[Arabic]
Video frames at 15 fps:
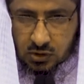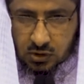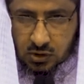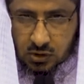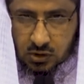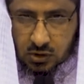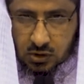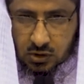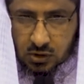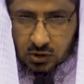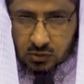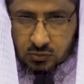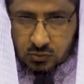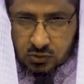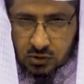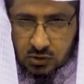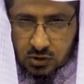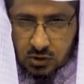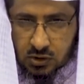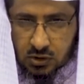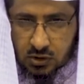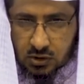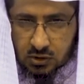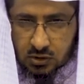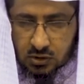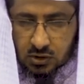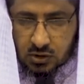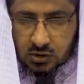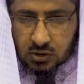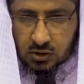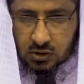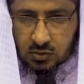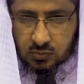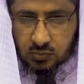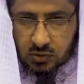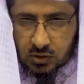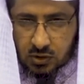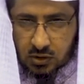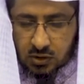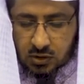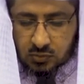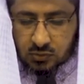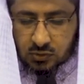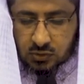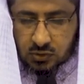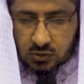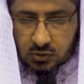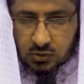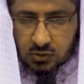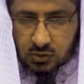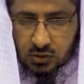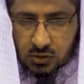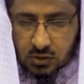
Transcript: لنا لا حجة علينا يا رب العالمين